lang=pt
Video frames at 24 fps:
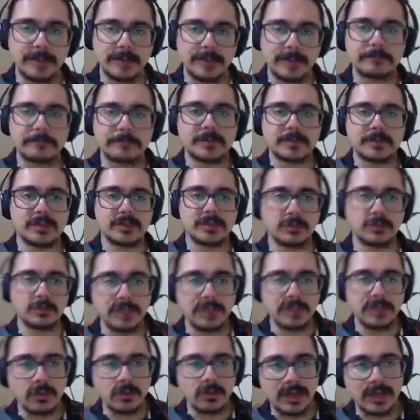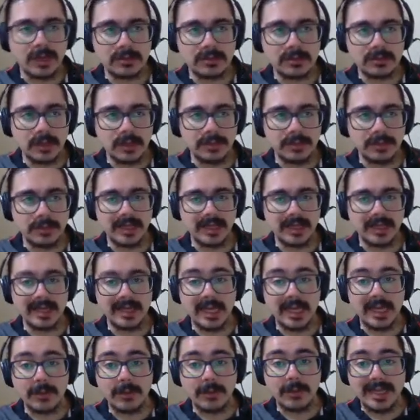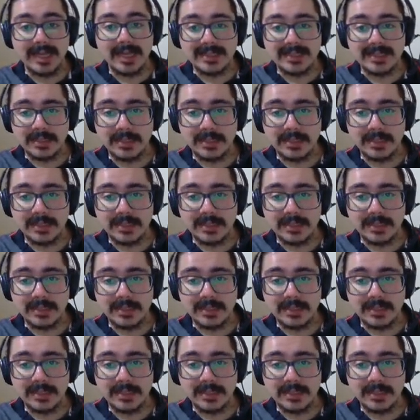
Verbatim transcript: que domínio 4 é o que? Eu ainda tenho uma